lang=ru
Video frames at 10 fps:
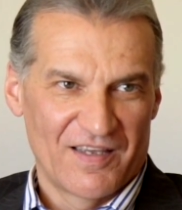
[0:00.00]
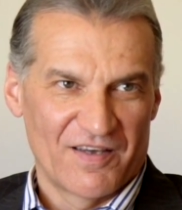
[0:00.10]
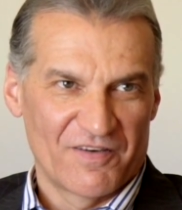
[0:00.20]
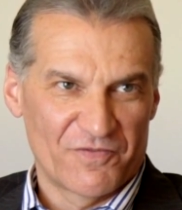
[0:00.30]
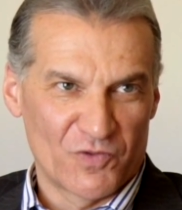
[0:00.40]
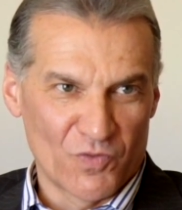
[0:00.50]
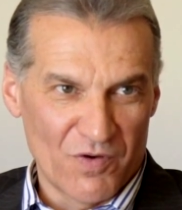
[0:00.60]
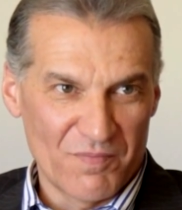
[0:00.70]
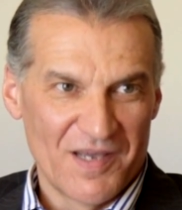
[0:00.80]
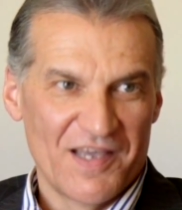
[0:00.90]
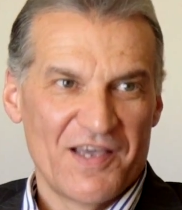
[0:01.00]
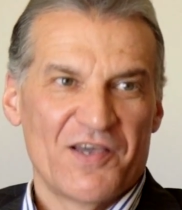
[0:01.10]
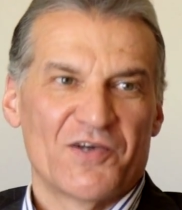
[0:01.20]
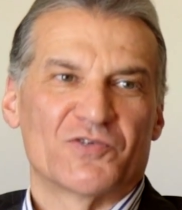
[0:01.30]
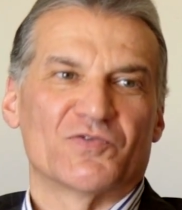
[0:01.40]
в том,
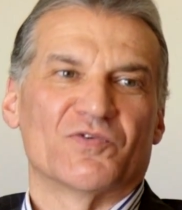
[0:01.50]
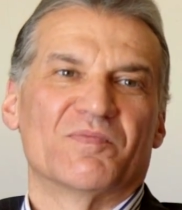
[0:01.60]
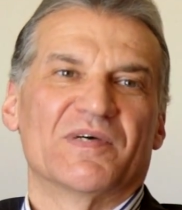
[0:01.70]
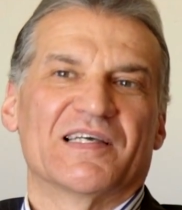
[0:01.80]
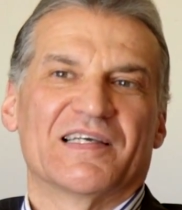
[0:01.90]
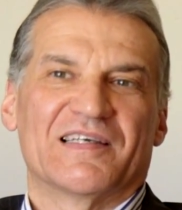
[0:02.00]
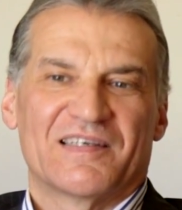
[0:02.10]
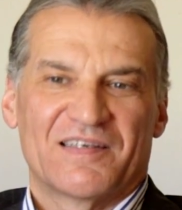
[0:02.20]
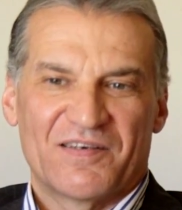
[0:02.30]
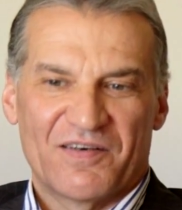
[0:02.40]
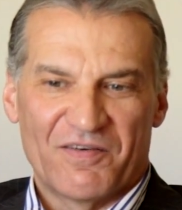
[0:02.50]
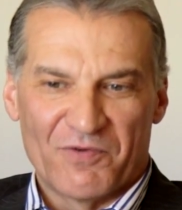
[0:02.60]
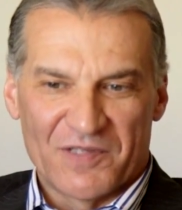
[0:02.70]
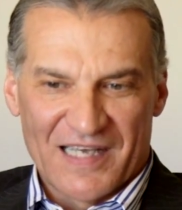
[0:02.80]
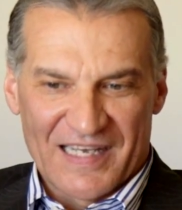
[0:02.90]
чтобы
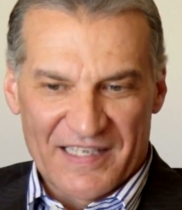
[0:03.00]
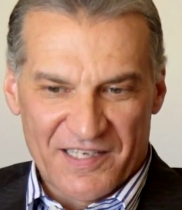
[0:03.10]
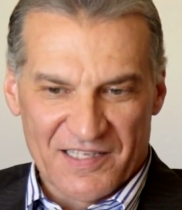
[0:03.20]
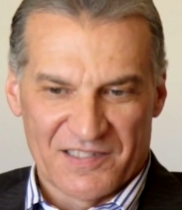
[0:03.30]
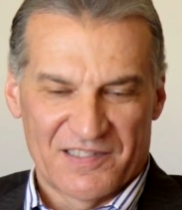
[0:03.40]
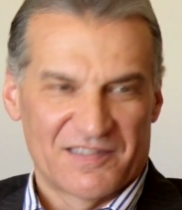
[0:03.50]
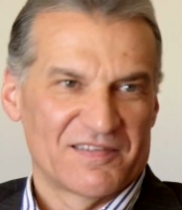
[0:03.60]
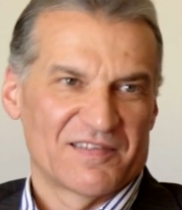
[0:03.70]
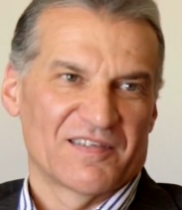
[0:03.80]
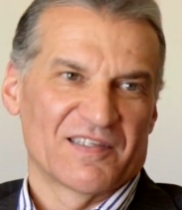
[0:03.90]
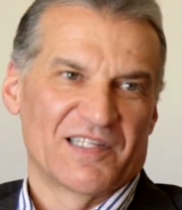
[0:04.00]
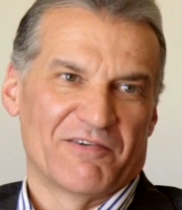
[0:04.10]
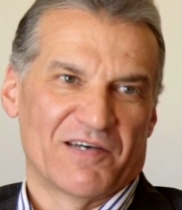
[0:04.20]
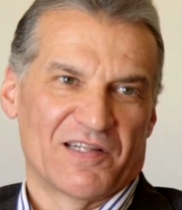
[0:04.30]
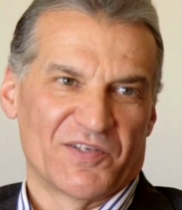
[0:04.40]
вот отец
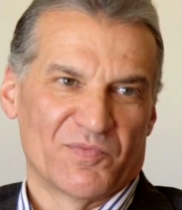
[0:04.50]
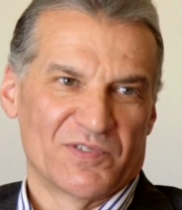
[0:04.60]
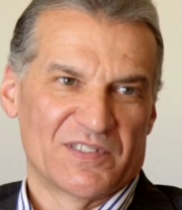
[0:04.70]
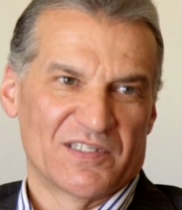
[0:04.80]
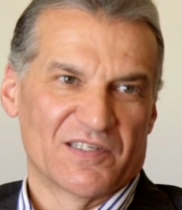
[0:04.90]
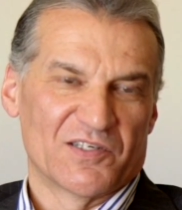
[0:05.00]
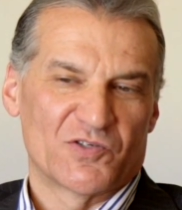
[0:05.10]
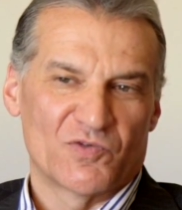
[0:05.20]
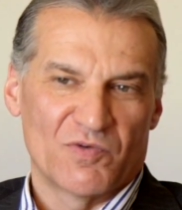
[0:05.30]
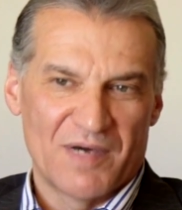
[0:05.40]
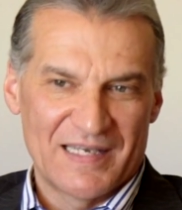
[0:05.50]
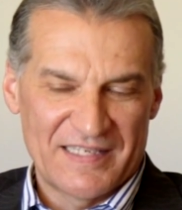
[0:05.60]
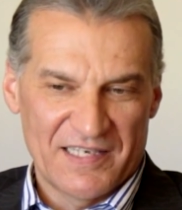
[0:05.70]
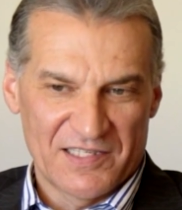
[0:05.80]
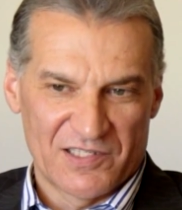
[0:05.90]
давал ему силы, чтобы
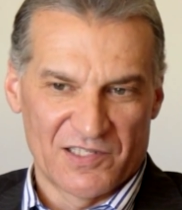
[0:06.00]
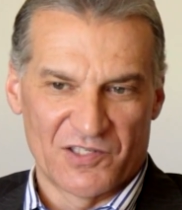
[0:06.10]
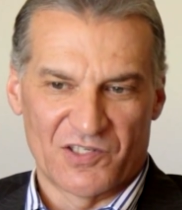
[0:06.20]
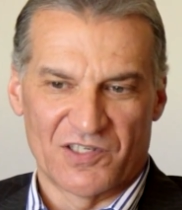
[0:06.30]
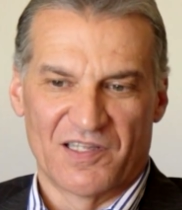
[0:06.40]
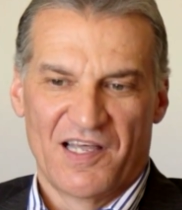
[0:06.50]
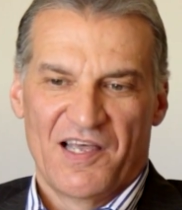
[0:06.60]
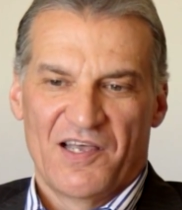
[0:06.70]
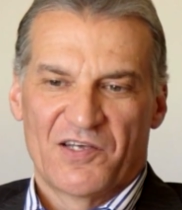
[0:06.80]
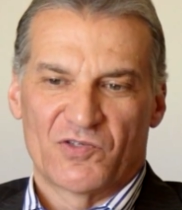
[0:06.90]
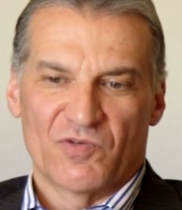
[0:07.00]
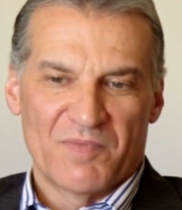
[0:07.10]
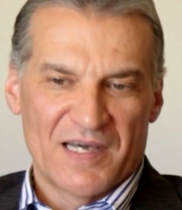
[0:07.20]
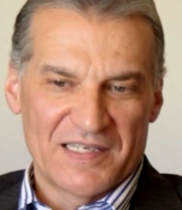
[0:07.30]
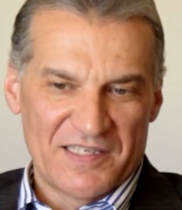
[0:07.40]
отец слышал,
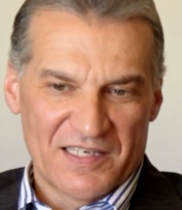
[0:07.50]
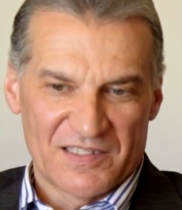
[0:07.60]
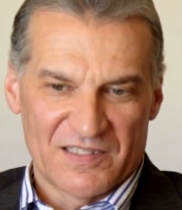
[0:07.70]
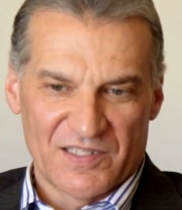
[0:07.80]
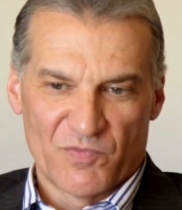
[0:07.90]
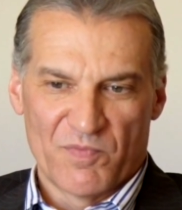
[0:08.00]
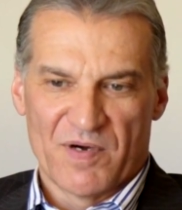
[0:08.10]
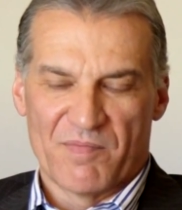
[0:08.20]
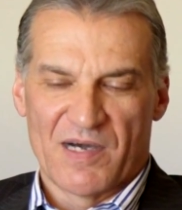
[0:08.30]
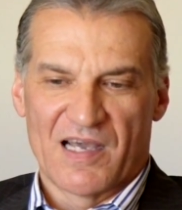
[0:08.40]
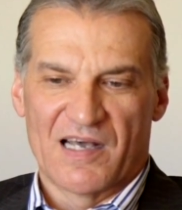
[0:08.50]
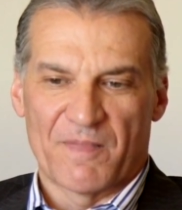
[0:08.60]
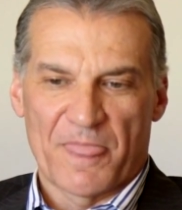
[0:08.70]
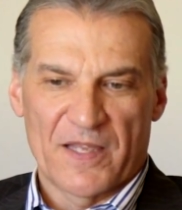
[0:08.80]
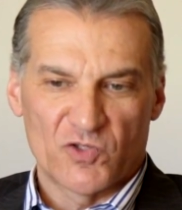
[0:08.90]
чтобы отец ему помогал,
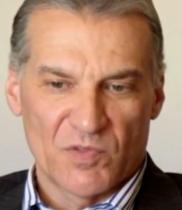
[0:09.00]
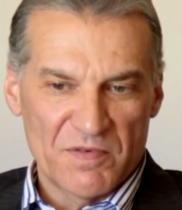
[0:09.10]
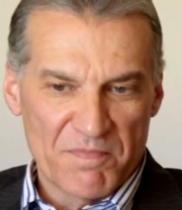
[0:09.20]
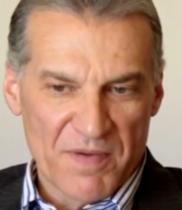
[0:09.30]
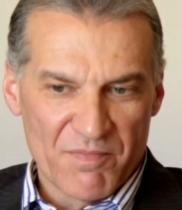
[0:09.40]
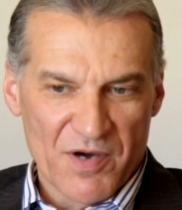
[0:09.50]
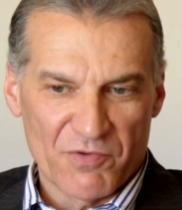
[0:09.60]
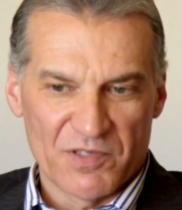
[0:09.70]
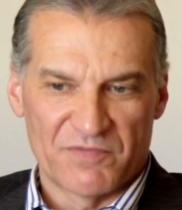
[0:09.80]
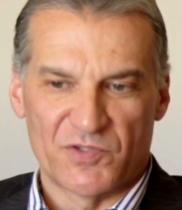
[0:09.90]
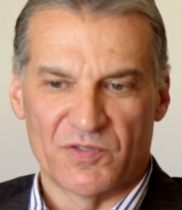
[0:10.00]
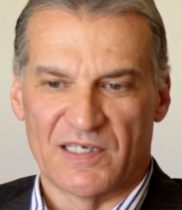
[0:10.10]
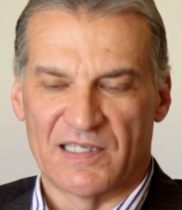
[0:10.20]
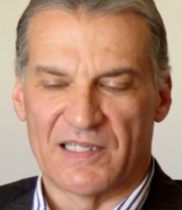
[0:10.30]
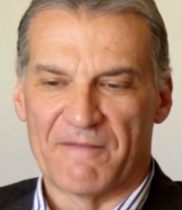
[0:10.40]
чтобы побороть все
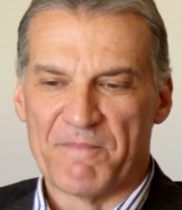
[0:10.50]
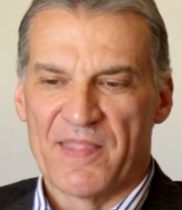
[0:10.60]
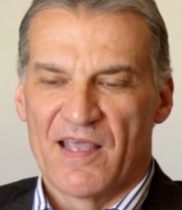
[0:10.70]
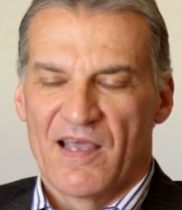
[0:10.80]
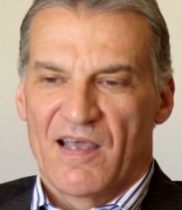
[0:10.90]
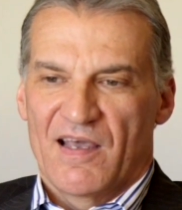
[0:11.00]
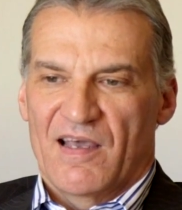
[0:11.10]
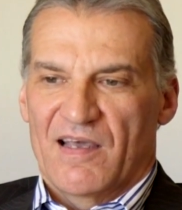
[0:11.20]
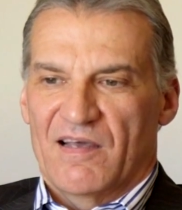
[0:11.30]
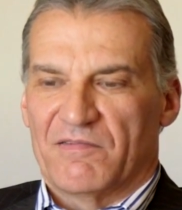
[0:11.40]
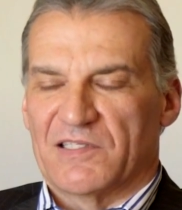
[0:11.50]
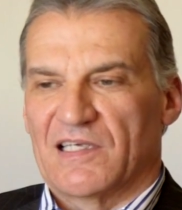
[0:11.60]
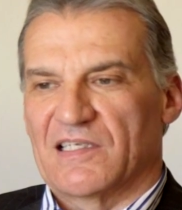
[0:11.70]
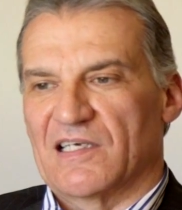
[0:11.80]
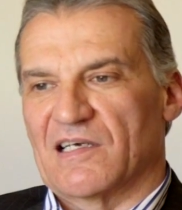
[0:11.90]
это – вы
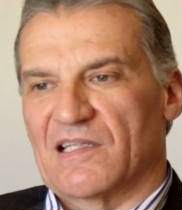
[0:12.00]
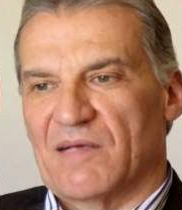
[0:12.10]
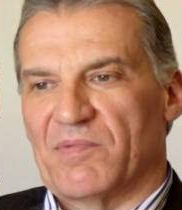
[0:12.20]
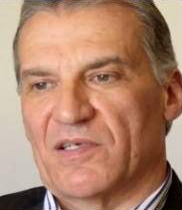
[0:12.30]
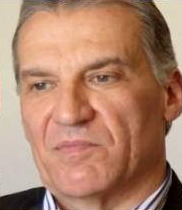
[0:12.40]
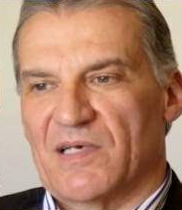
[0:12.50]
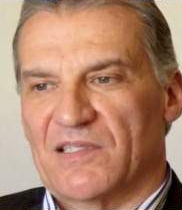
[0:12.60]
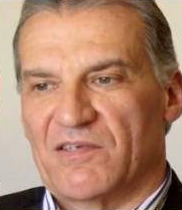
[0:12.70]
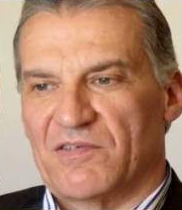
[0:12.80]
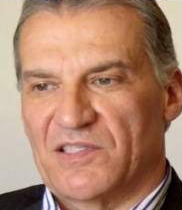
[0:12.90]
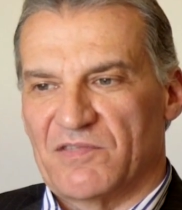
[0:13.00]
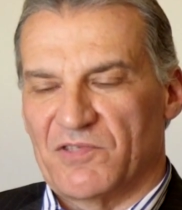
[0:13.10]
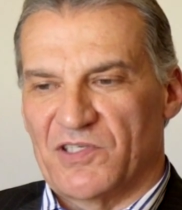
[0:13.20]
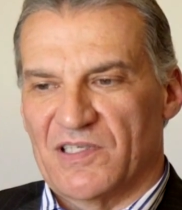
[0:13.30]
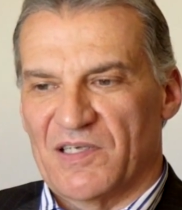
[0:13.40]
знаете, когда просматриваешь
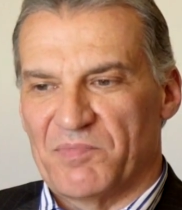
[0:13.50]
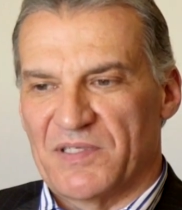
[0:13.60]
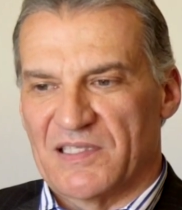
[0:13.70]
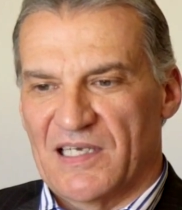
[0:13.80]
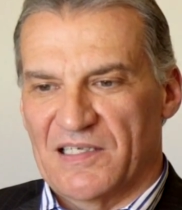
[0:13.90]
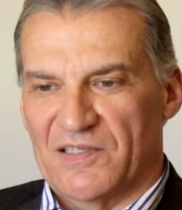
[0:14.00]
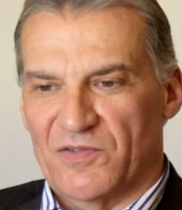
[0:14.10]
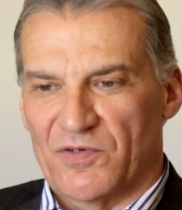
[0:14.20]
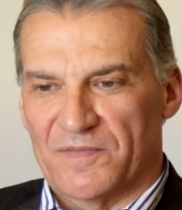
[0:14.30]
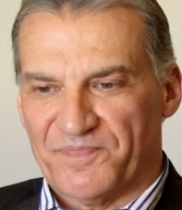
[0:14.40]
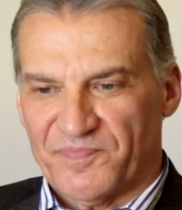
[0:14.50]
Священное Писание, то